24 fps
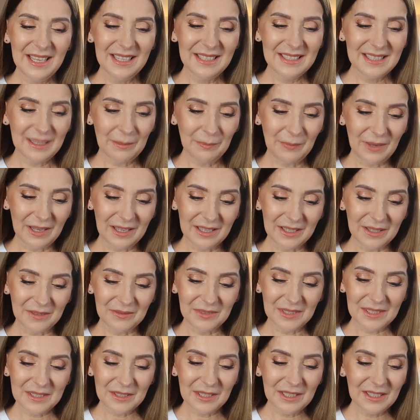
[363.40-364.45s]
e,
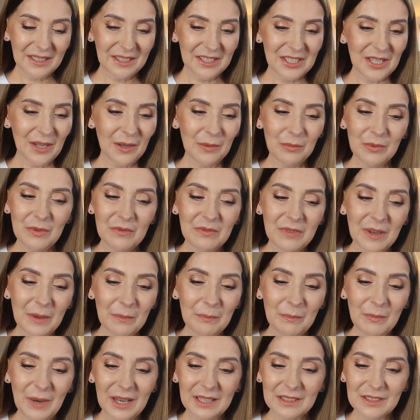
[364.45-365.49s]
zapachem. Więc e, chciałabym
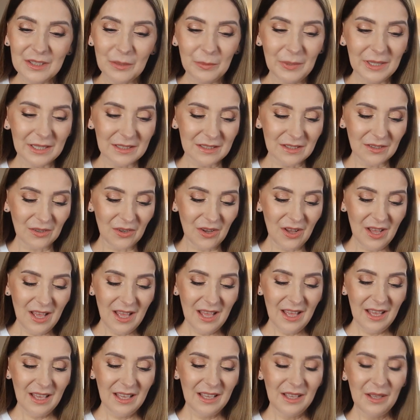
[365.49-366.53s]
Wam bardzo, bardzo
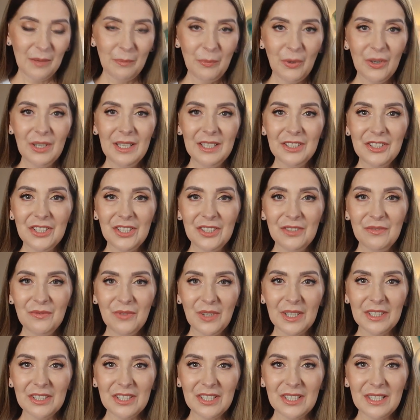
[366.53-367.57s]
e, polecić
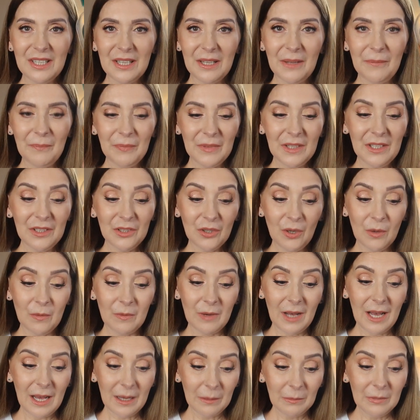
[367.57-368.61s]
właśnie
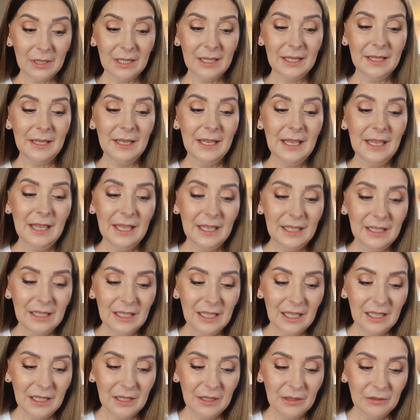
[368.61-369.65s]
tą amlę.
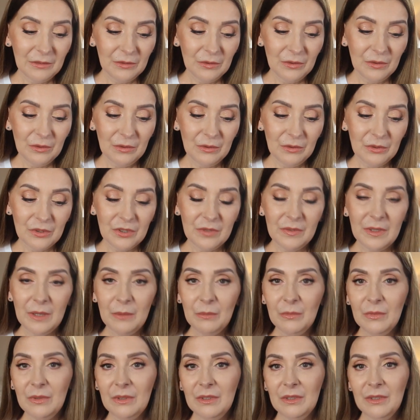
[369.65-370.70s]
Ja
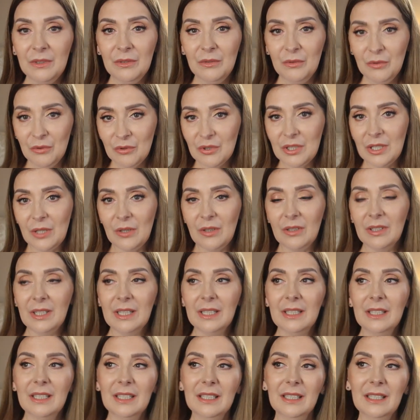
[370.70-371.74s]
używam różne
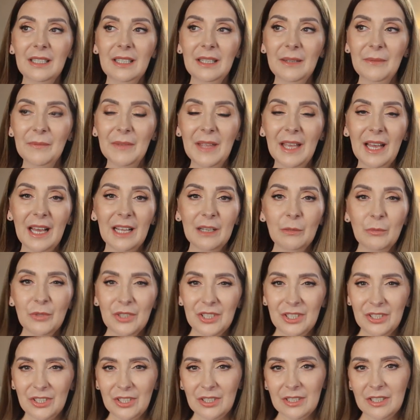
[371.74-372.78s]
olejki, ale
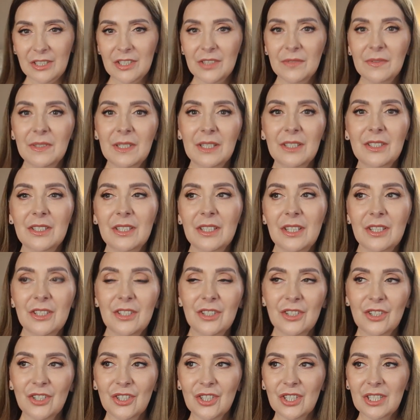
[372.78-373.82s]
musicie też
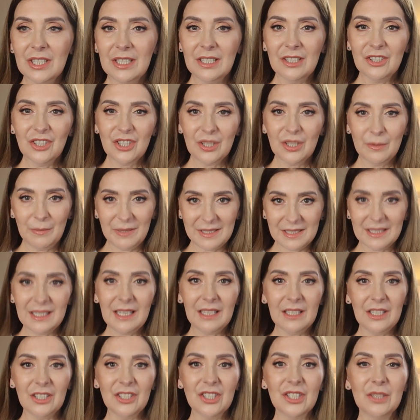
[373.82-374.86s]
wiedzieć, że trzeba
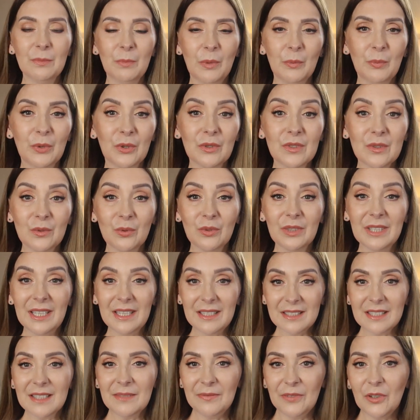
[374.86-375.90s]
znaleźć po prostu
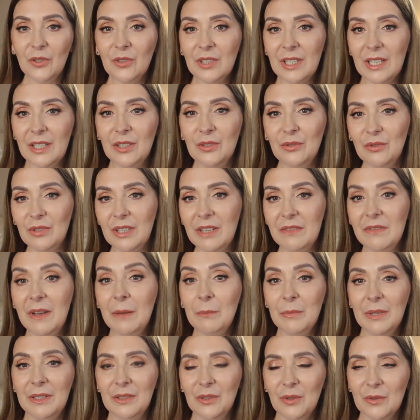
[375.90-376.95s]
te swoje, które
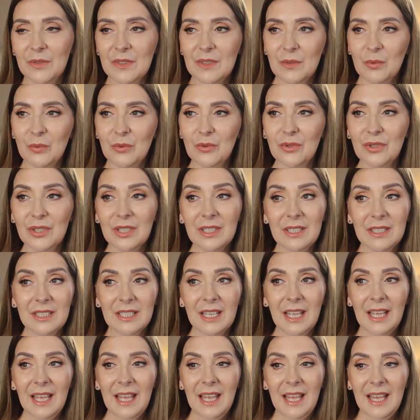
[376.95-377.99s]
Wam będą służyć